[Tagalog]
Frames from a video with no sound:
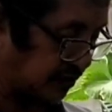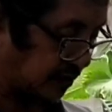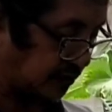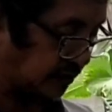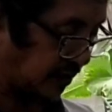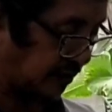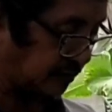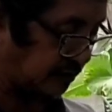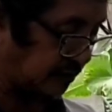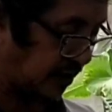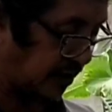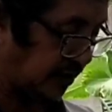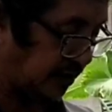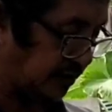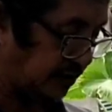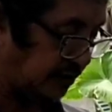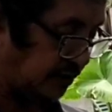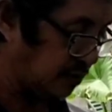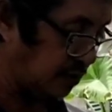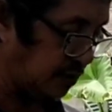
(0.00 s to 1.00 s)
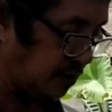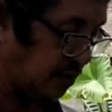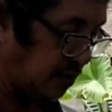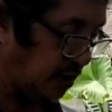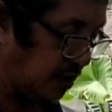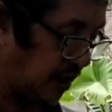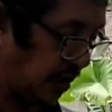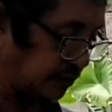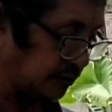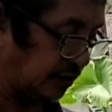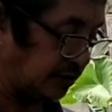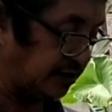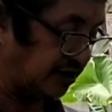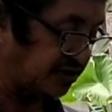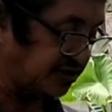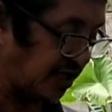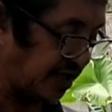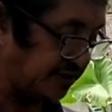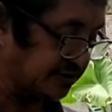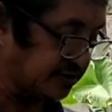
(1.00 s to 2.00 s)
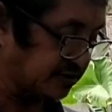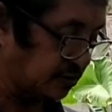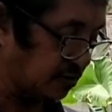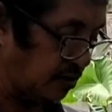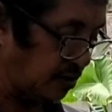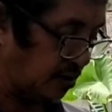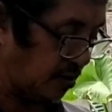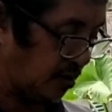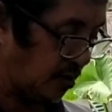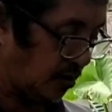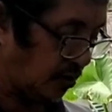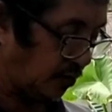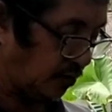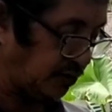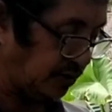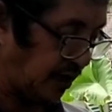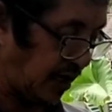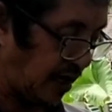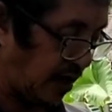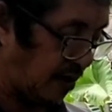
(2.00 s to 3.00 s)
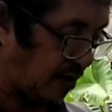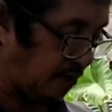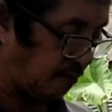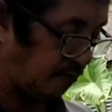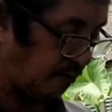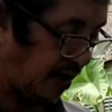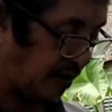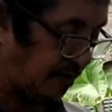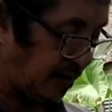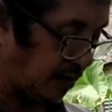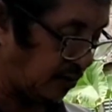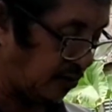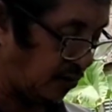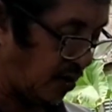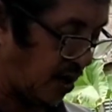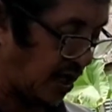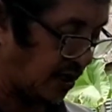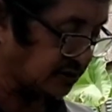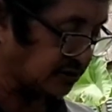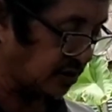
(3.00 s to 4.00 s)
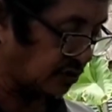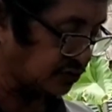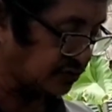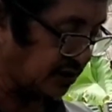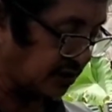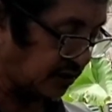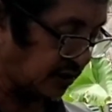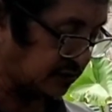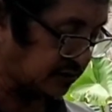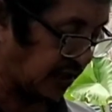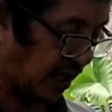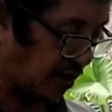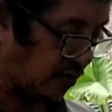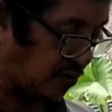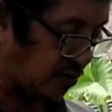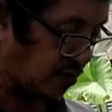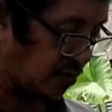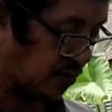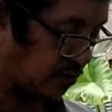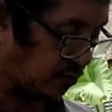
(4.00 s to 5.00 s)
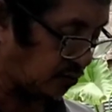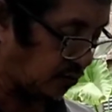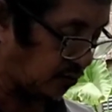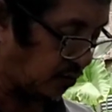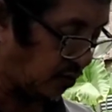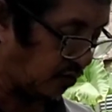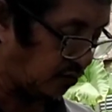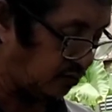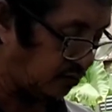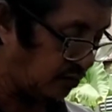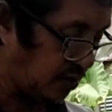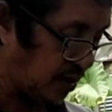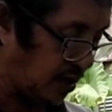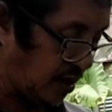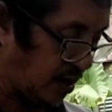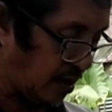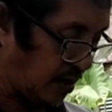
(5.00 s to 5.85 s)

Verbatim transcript: sa 30 at 26 Unya, may makuha sa usa ka tawo kun